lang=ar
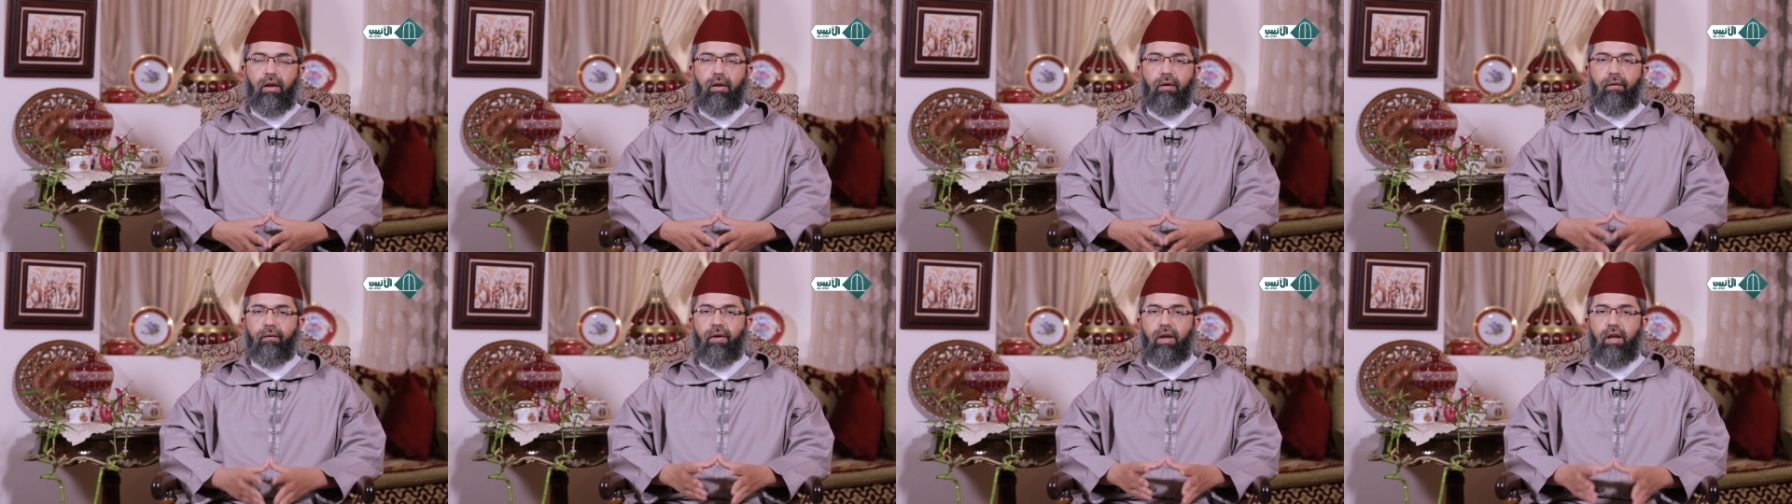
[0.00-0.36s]

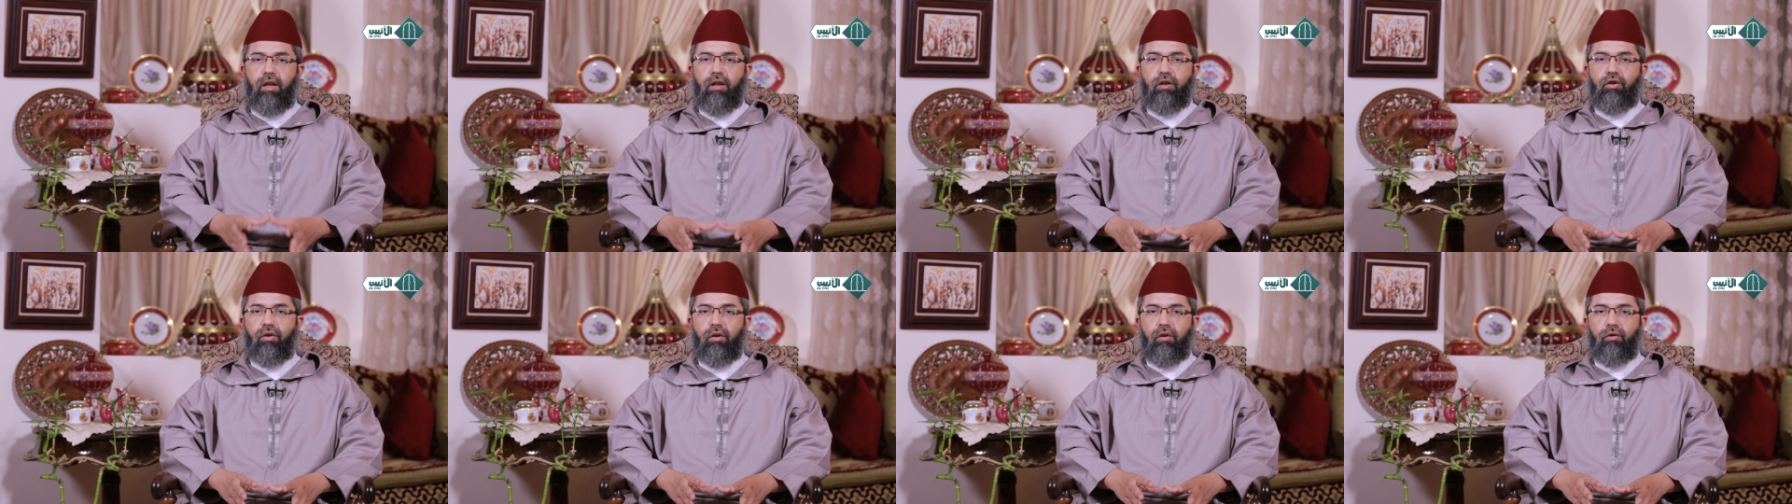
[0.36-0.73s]

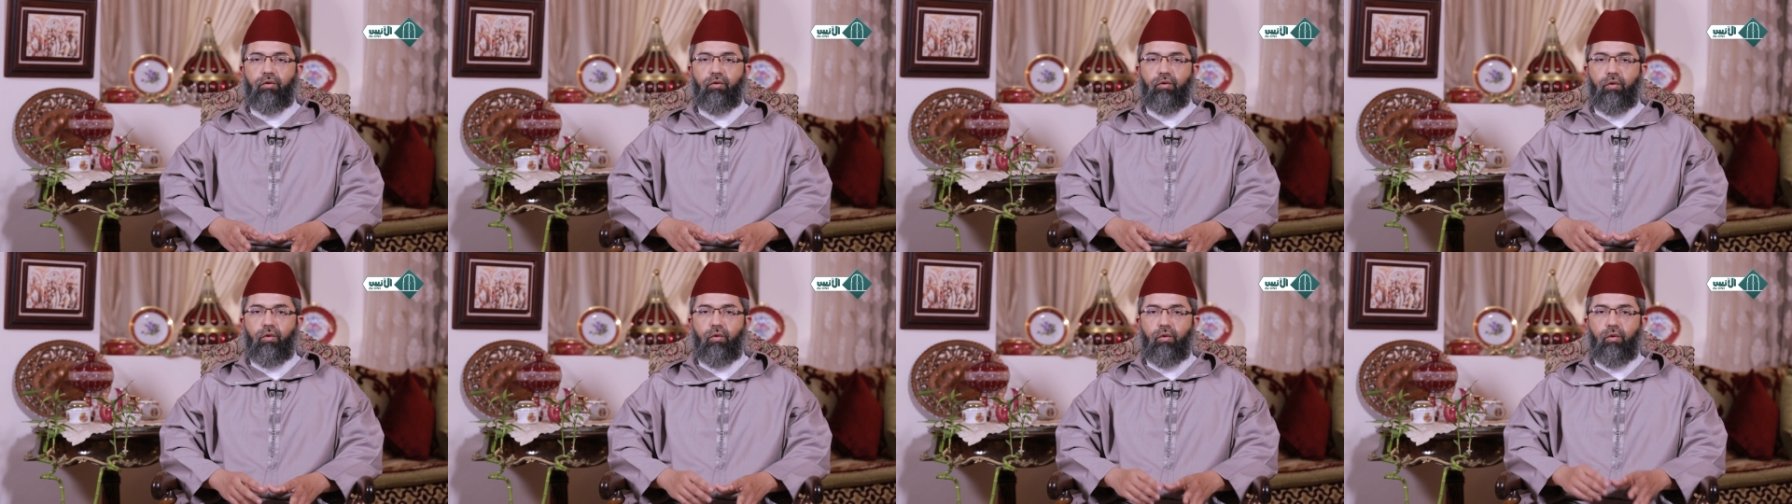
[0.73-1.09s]

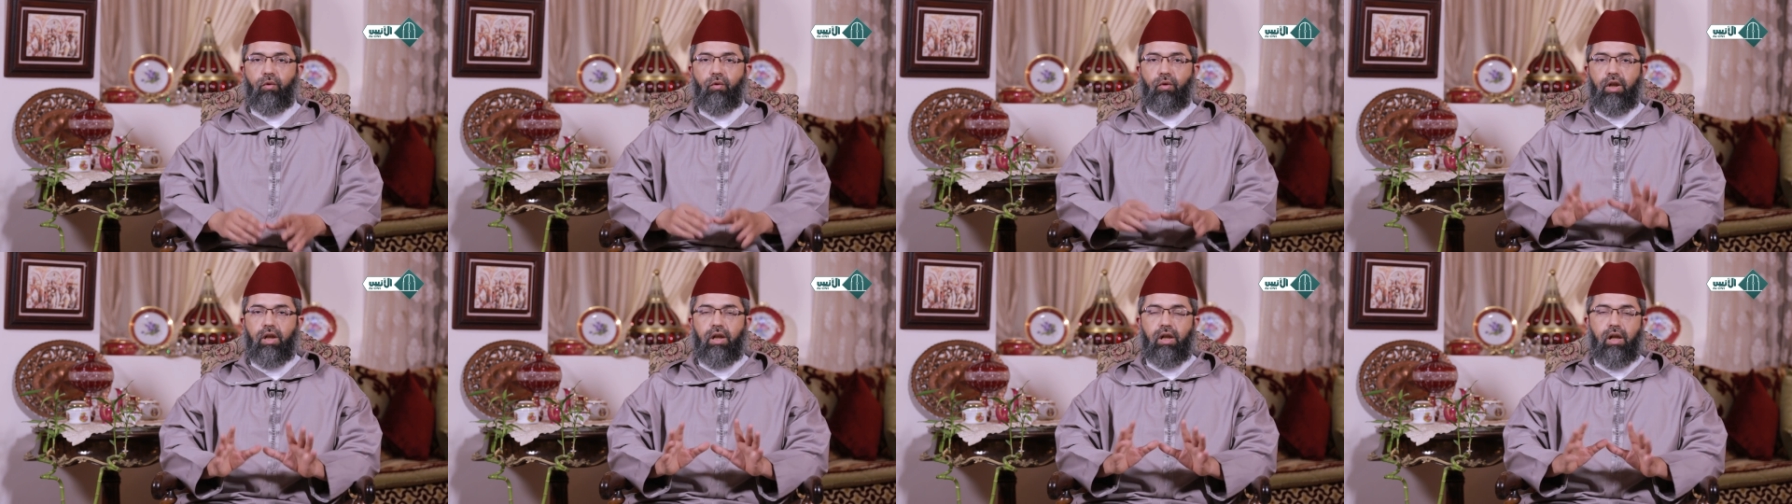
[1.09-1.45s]

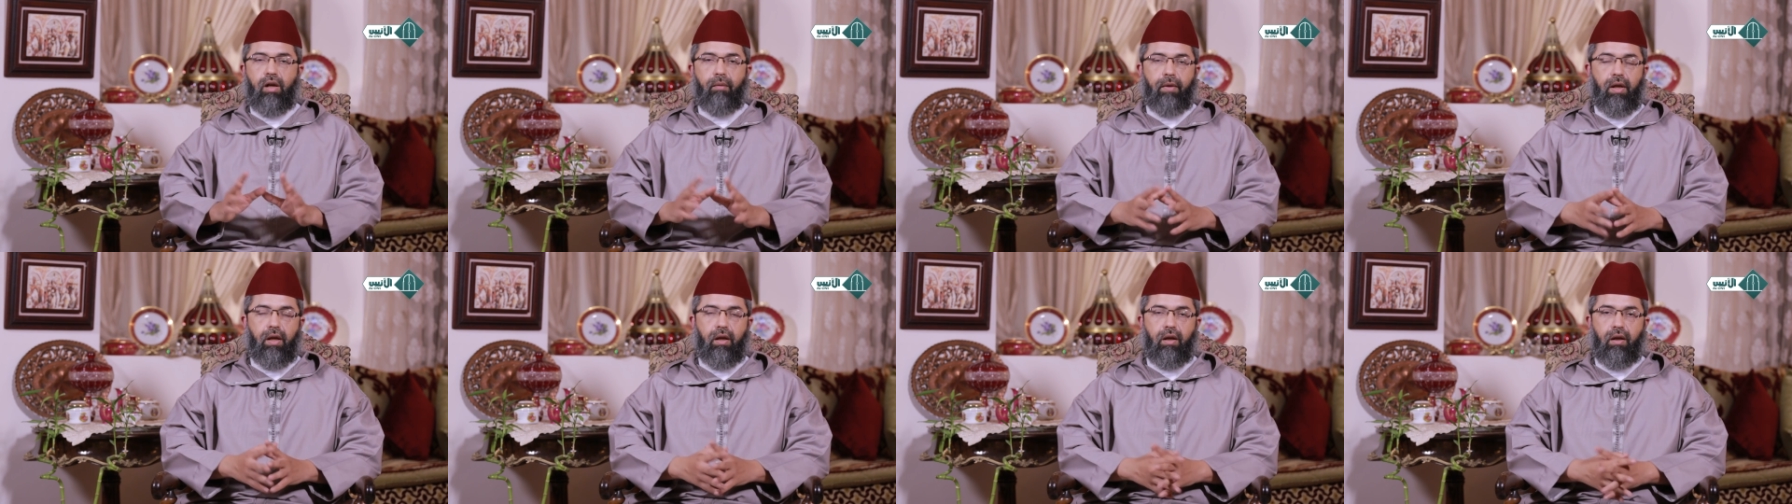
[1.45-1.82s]
فهجرته الى
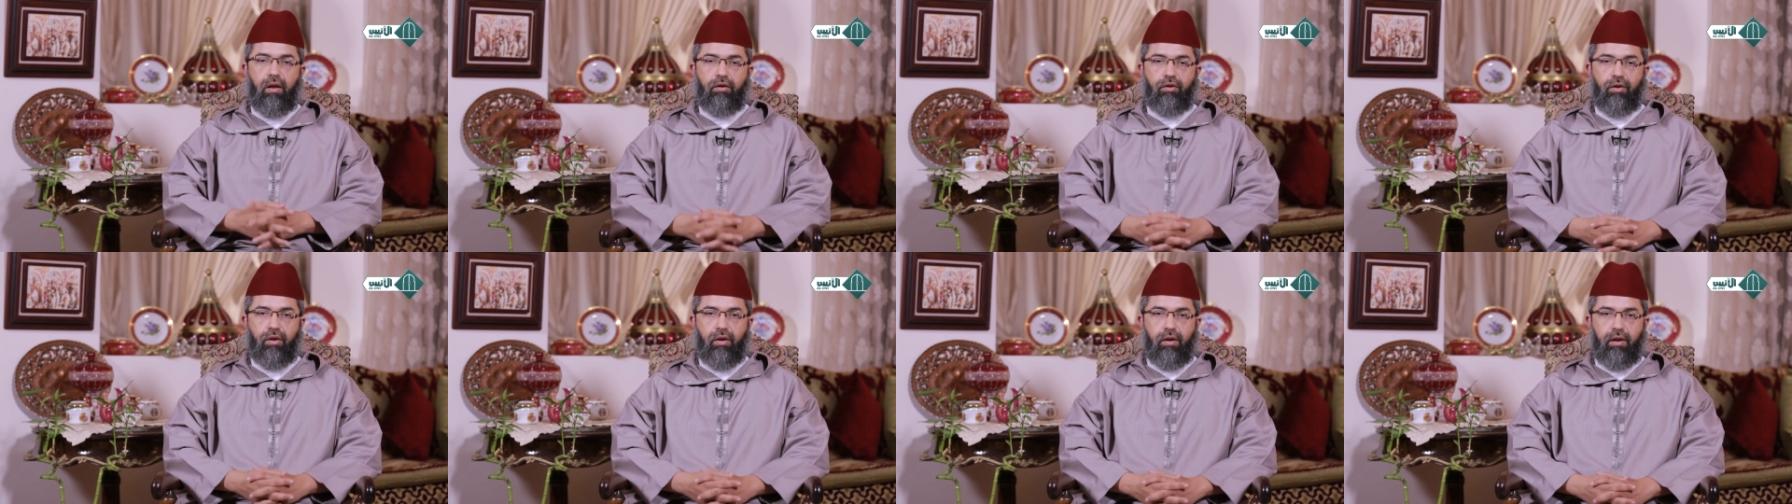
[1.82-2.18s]
ما
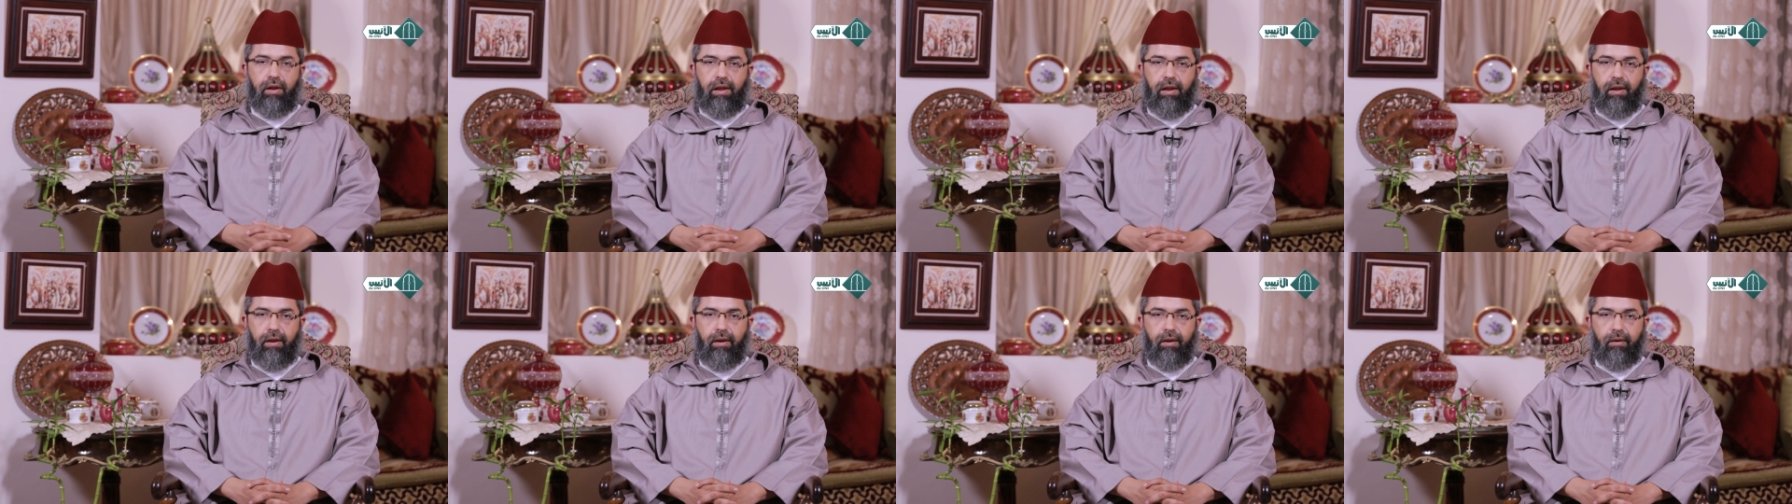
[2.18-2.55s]
هاجر
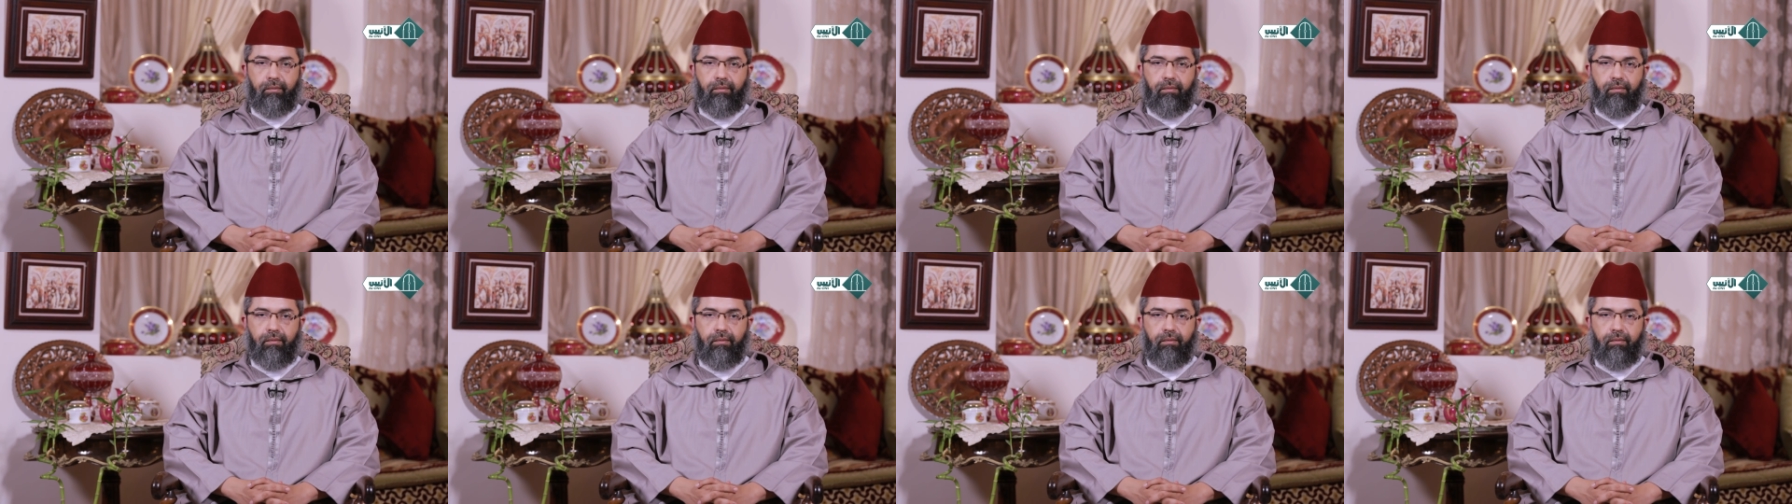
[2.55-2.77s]
اليه